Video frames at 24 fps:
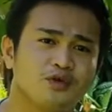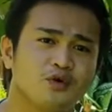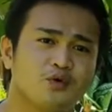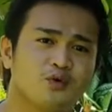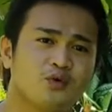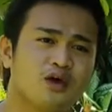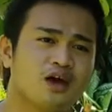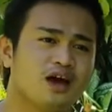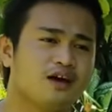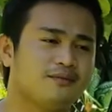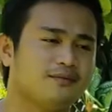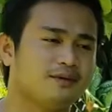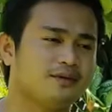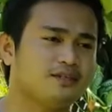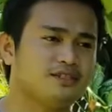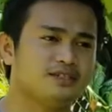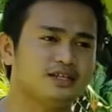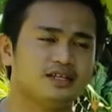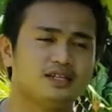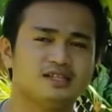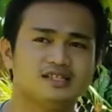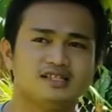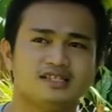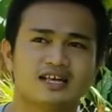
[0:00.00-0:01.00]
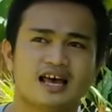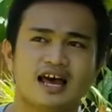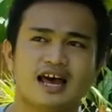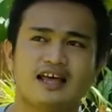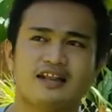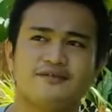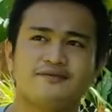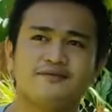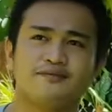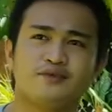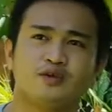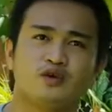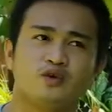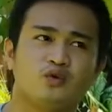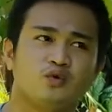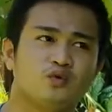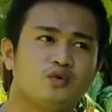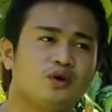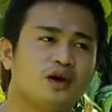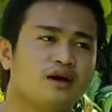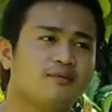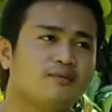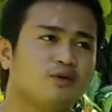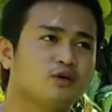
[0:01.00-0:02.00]
we have in Jinsan,
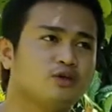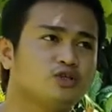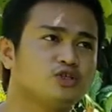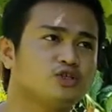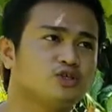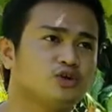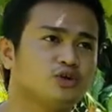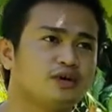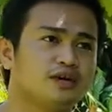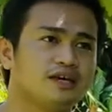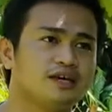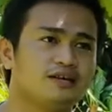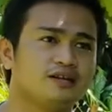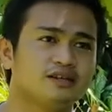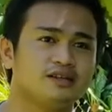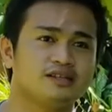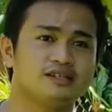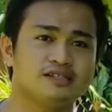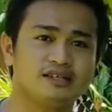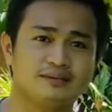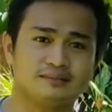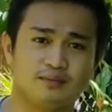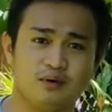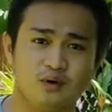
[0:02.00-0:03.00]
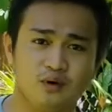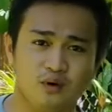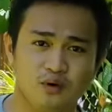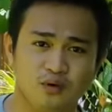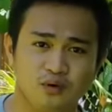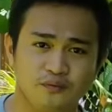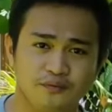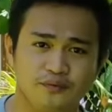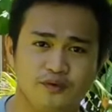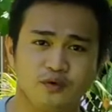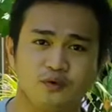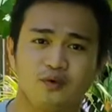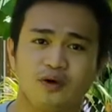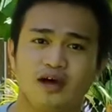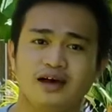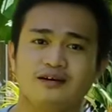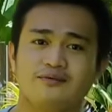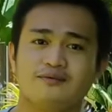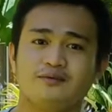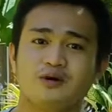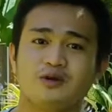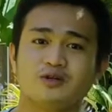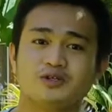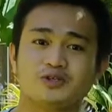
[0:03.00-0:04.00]
we have also in Cebu, we have
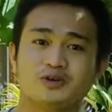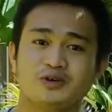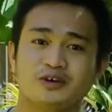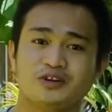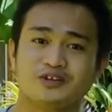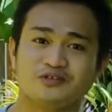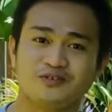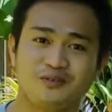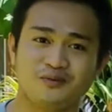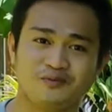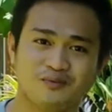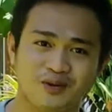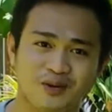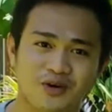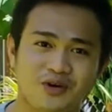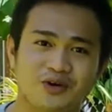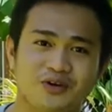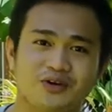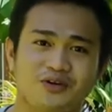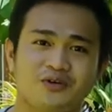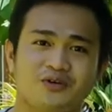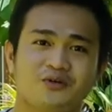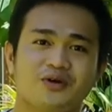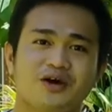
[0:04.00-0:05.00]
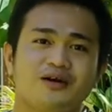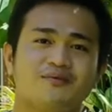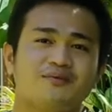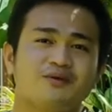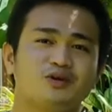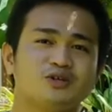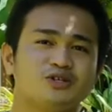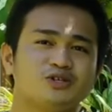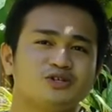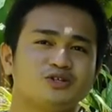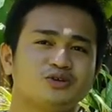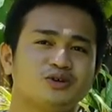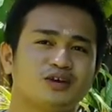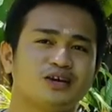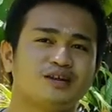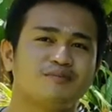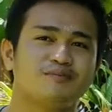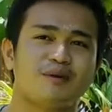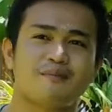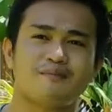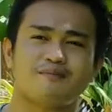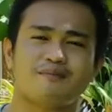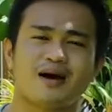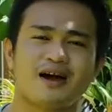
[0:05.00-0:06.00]
also in Romblon, we have also in
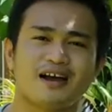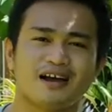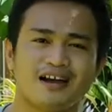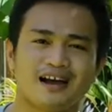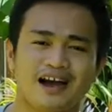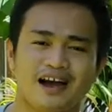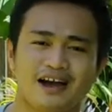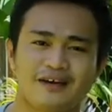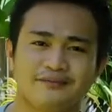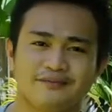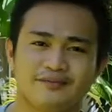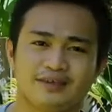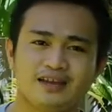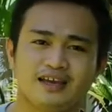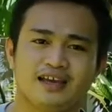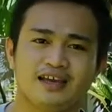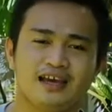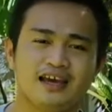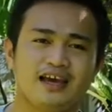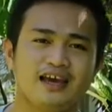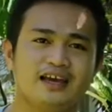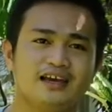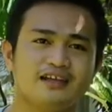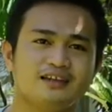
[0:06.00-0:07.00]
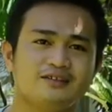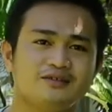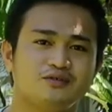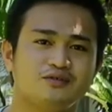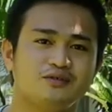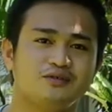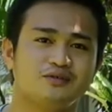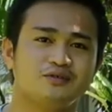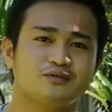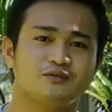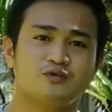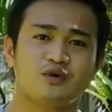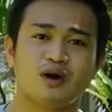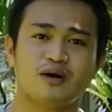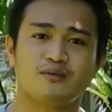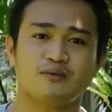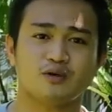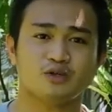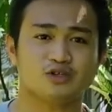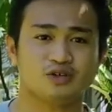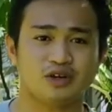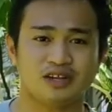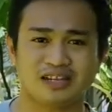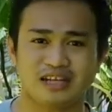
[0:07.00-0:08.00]
Pampanga, and we have
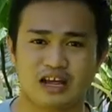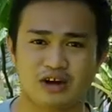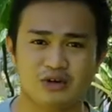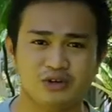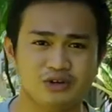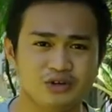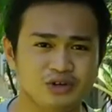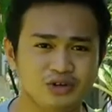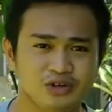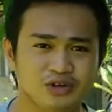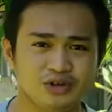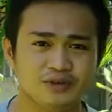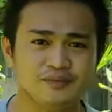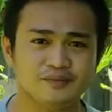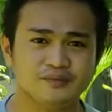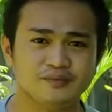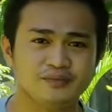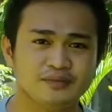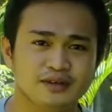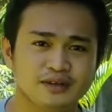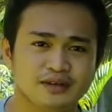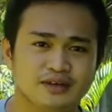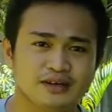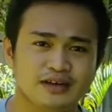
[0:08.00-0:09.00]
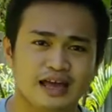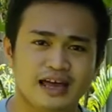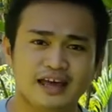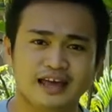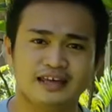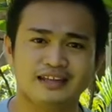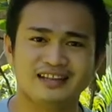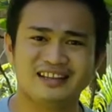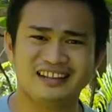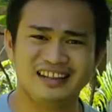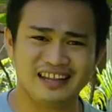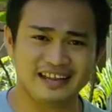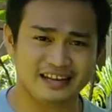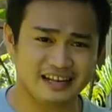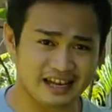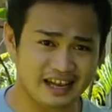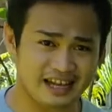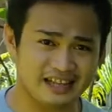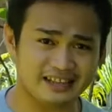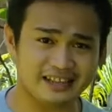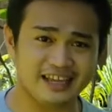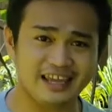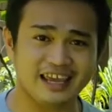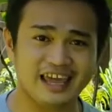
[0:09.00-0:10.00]
also in La Union, and in
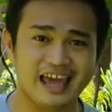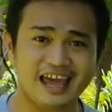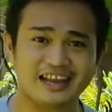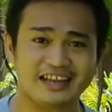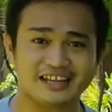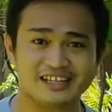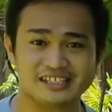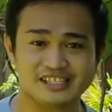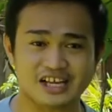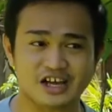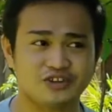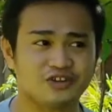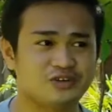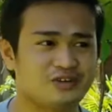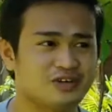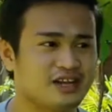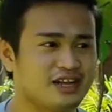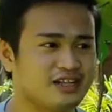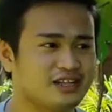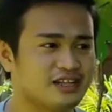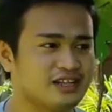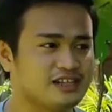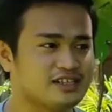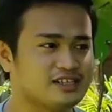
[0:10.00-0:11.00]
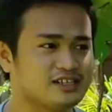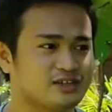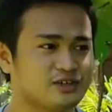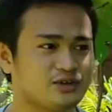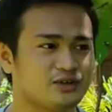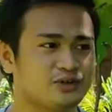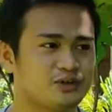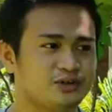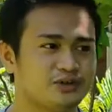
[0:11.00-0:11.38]
Leyte, and in Southern Leyte. So,